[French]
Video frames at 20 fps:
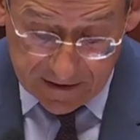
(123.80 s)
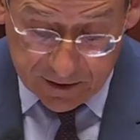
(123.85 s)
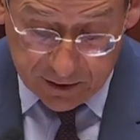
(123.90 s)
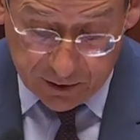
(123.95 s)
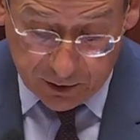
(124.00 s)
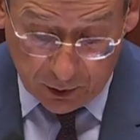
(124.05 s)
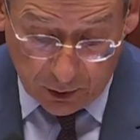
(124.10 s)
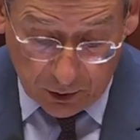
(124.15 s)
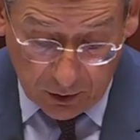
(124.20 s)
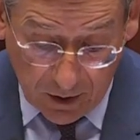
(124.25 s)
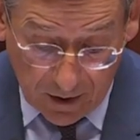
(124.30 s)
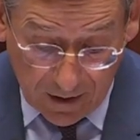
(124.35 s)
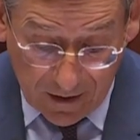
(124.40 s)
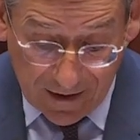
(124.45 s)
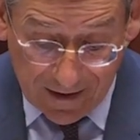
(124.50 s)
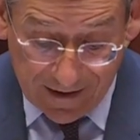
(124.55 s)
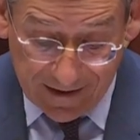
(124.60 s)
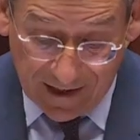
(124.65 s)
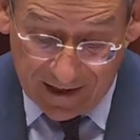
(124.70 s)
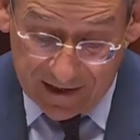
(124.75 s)
issus
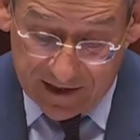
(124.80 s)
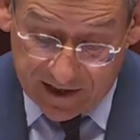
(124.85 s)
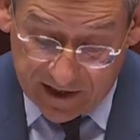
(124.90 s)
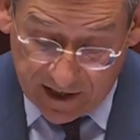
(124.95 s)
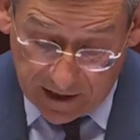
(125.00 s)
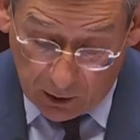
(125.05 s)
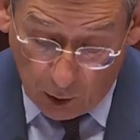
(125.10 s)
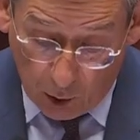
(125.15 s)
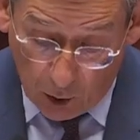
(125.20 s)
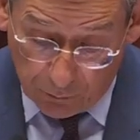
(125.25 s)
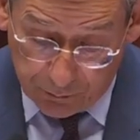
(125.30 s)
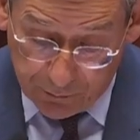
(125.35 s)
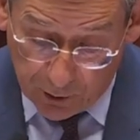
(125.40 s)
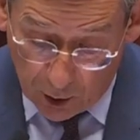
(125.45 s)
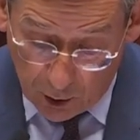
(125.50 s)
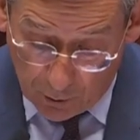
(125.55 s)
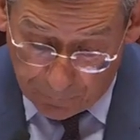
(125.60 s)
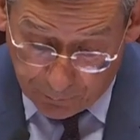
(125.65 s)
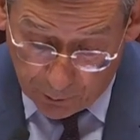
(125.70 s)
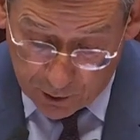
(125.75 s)
des six
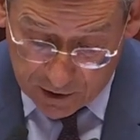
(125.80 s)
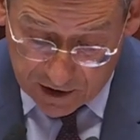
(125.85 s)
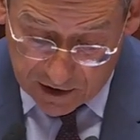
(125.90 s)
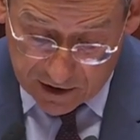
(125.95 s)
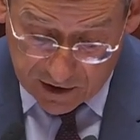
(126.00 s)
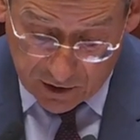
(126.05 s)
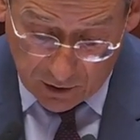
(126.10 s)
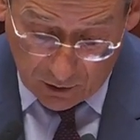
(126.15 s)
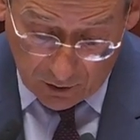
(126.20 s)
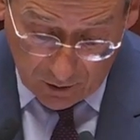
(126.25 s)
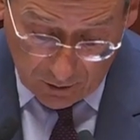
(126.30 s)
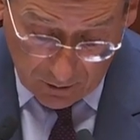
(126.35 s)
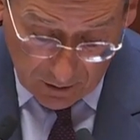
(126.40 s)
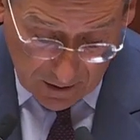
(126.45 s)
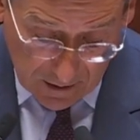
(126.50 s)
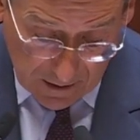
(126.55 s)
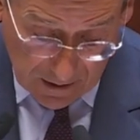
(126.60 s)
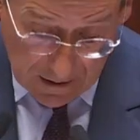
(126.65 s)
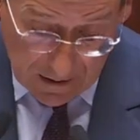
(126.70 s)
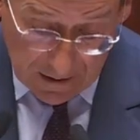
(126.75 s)
groupes de
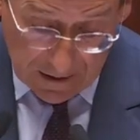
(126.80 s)
l'opposition,